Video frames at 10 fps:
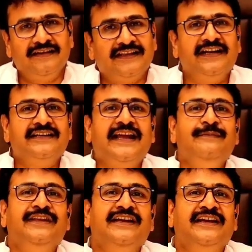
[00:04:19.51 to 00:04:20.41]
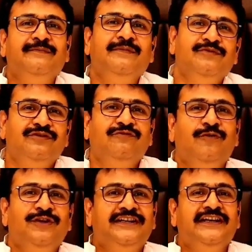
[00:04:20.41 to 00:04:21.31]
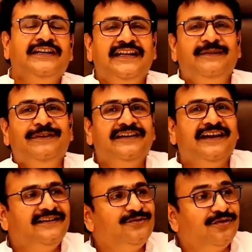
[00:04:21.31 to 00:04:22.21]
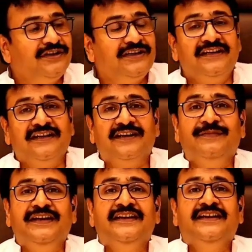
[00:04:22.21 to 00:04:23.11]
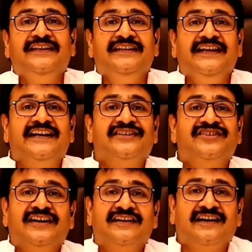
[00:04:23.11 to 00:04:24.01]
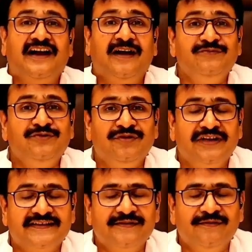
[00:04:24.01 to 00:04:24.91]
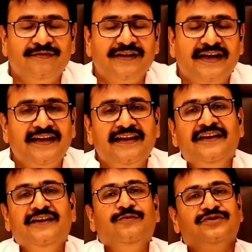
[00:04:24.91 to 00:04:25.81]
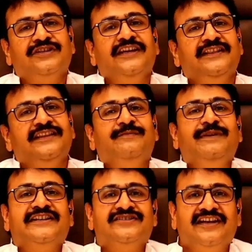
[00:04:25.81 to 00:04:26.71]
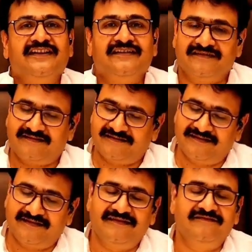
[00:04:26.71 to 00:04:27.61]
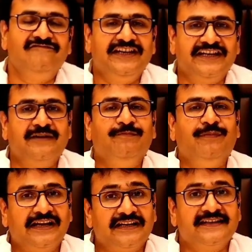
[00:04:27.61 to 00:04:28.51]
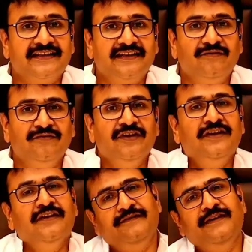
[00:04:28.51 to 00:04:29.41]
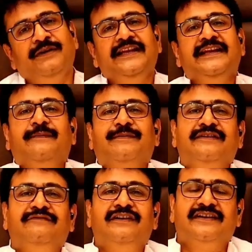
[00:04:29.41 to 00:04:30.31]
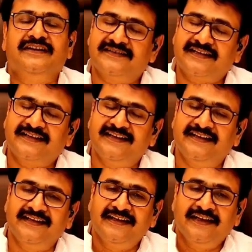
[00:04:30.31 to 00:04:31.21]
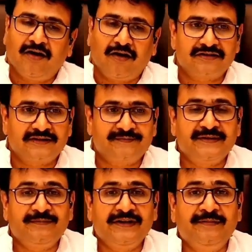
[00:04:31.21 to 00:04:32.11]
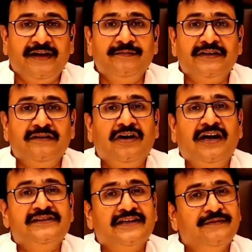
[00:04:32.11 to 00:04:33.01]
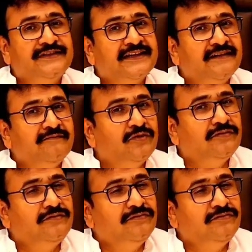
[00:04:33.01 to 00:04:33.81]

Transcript: इतना टाइम देकर भी मुझे वो रिटर्न नहीं मिल रहा है जो रिटर्न अगर मैं ये एक्स्ट्रा काम जो घर से हो रहा है उसके अंदर मैं एक्स्ट्रा इनकम बना सकता हूँ फिर भले ही आप कन्वर्ट कर सकते हैं और सबसे बड़ी बात बताऊँ आज कम से कम